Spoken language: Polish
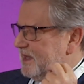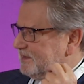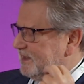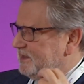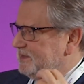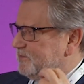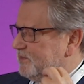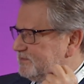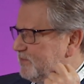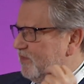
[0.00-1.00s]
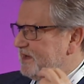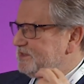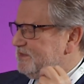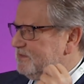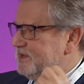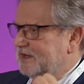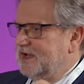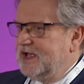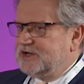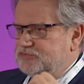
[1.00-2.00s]
taki społeczny wymiar
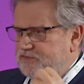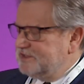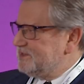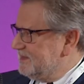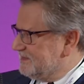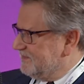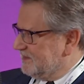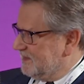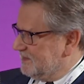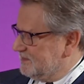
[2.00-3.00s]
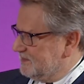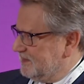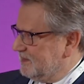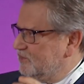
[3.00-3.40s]
człowieczeństwa także, tak?